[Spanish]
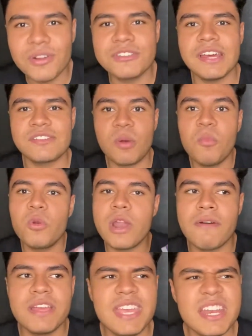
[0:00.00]
o sea, es como
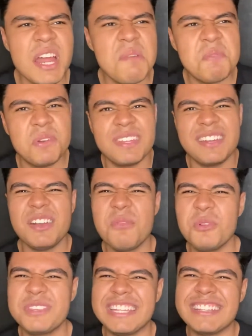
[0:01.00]
una ballena, pero tiene
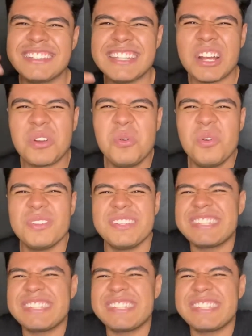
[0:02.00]
como tentáculos